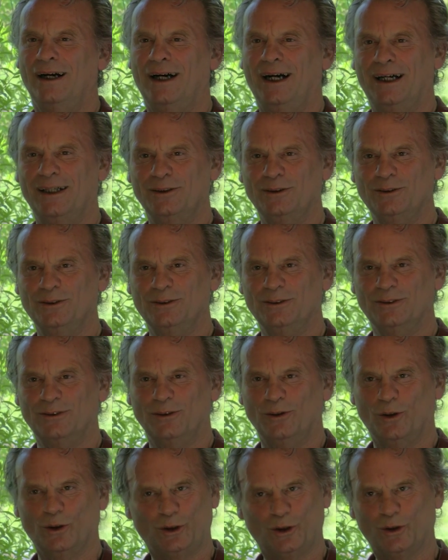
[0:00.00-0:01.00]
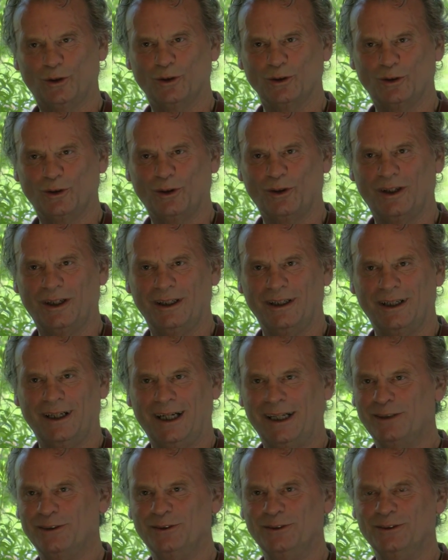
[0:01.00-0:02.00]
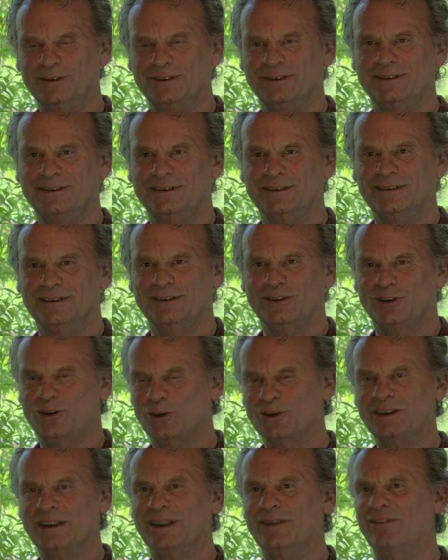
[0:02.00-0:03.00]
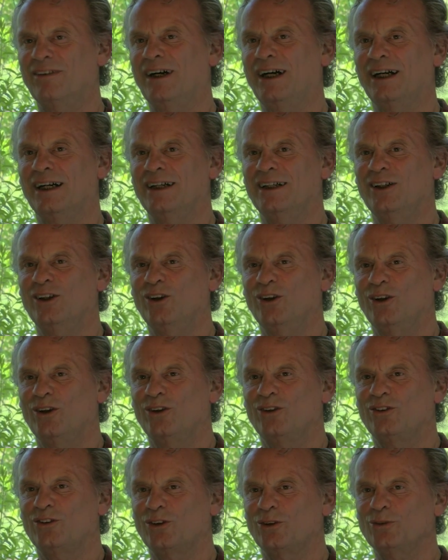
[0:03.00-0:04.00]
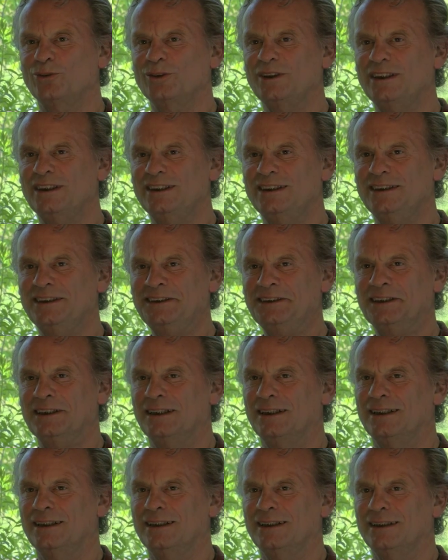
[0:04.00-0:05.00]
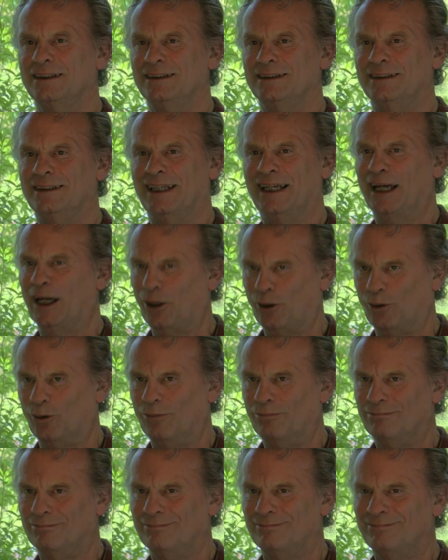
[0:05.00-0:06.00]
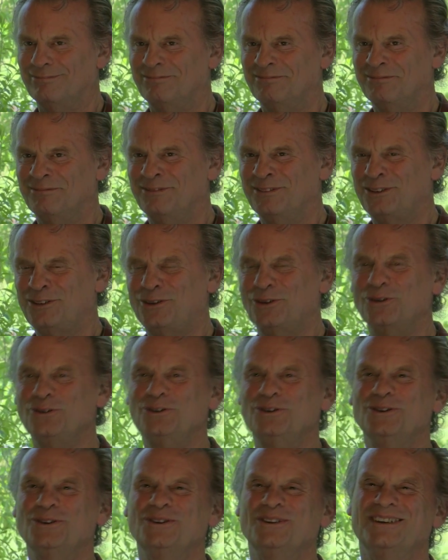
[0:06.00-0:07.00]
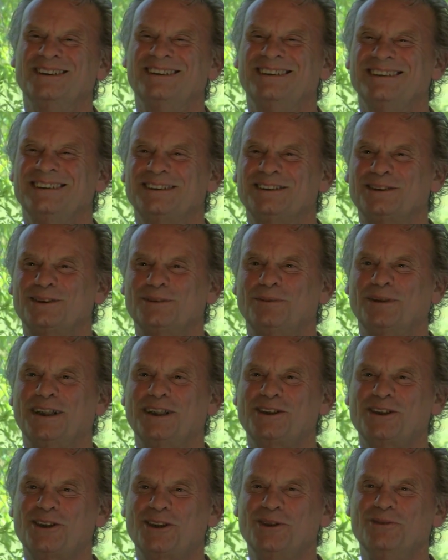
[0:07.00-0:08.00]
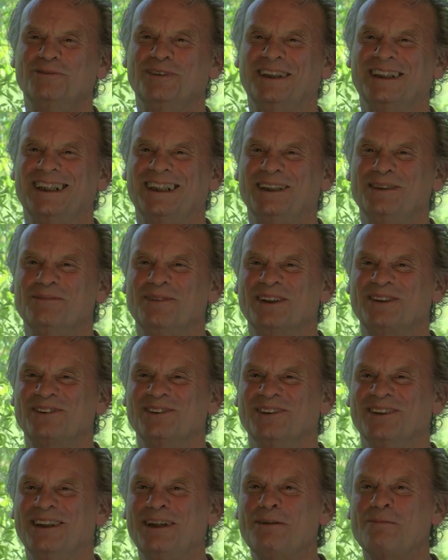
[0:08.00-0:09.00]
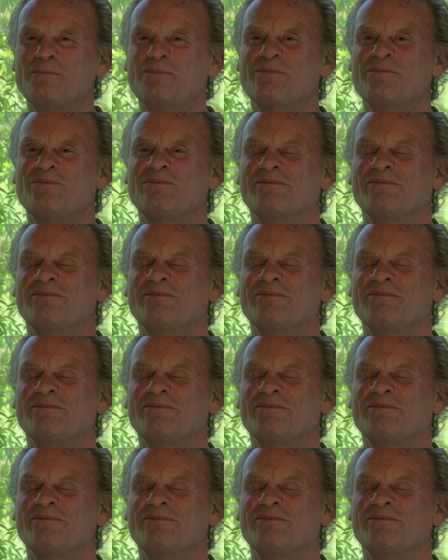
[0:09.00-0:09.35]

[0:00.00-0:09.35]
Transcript: ある男とある女性は、その日に出会う。という素晴らしい神話がありますよね。